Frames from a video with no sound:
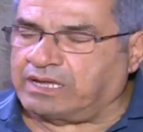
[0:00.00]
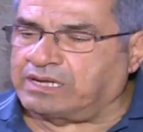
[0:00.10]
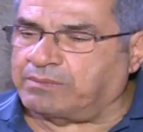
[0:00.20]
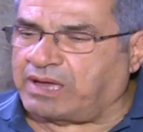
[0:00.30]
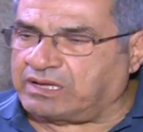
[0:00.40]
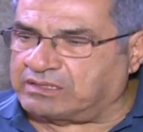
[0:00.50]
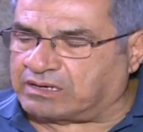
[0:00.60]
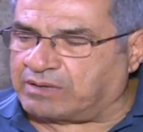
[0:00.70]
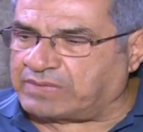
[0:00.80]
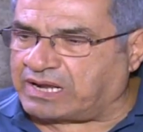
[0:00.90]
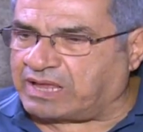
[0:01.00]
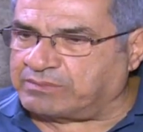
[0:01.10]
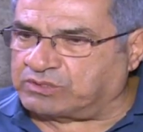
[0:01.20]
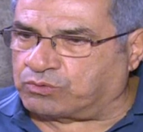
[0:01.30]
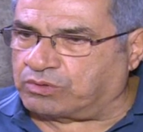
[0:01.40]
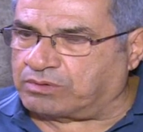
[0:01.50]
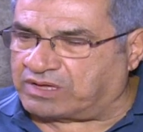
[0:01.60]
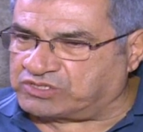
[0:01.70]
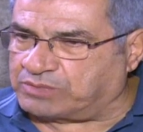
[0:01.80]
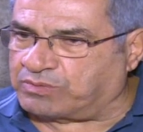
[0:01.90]
نحن مع احترامنا للعميد
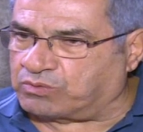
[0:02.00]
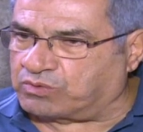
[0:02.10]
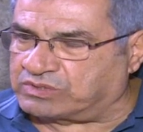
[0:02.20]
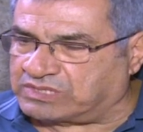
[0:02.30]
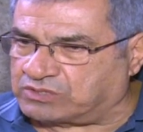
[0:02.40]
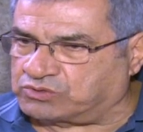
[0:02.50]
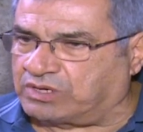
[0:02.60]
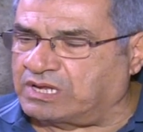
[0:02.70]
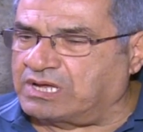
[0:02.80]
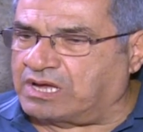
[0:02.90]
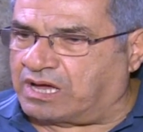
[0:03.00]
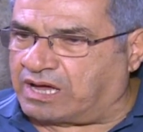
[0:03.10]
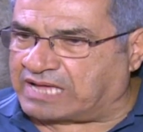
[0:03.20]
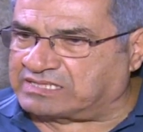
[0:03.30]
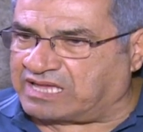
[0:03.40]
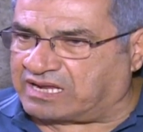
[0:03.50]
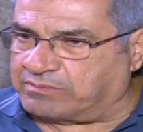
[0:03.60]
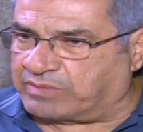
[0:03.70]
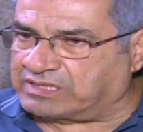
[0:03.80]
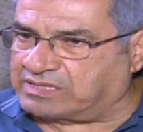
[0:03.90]
روك شامل روكز رجل عسكري
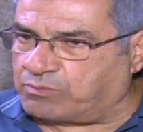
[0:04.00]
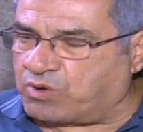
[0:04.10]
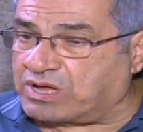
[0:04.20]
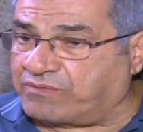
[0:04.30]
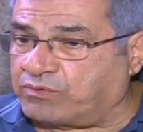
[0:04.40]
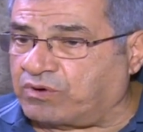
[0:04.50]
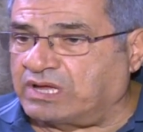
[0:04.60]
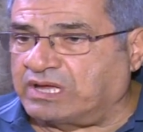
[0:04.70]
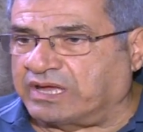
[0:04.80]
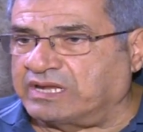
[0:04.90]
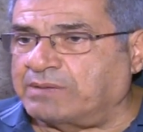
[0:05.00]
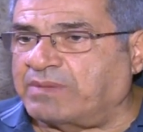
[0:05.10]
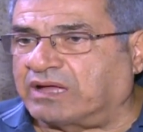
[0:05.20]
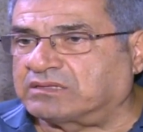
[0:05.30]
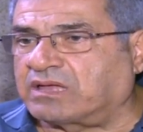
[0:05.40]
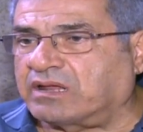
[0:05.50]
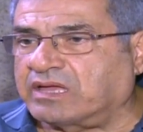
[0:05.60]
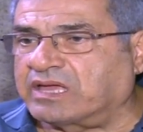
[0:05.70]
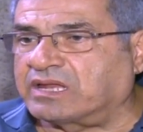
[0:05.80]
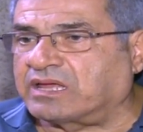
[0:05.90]
مرتب وكفؤ إنما الطرح
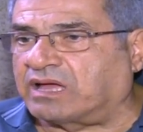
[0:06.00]
كان